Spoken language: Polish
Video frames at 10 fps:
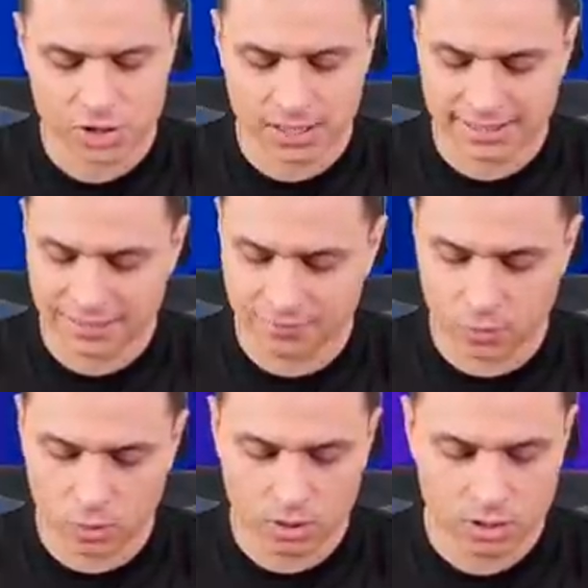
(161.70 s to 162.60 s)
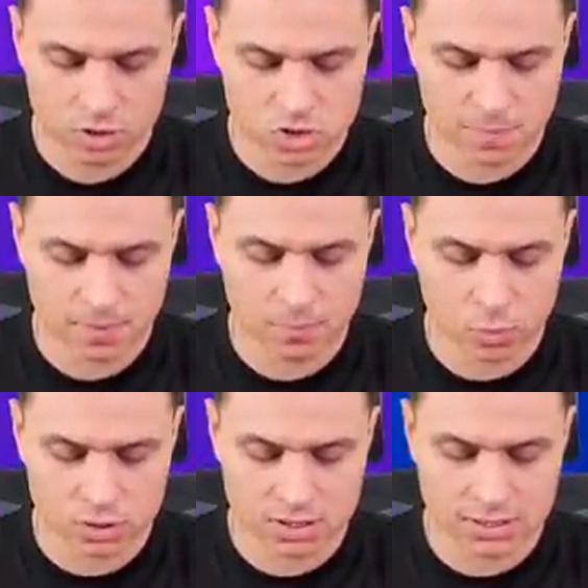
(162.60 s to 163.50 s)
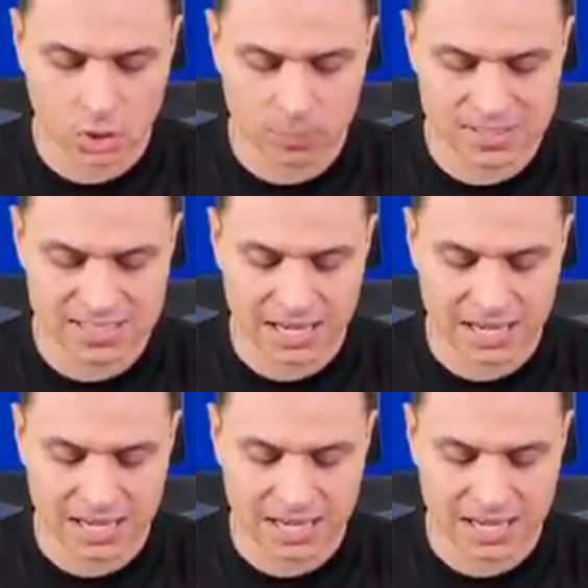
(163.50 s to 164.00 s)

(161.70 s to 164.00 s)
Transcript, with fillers: ich na full, żeby móc dropić Star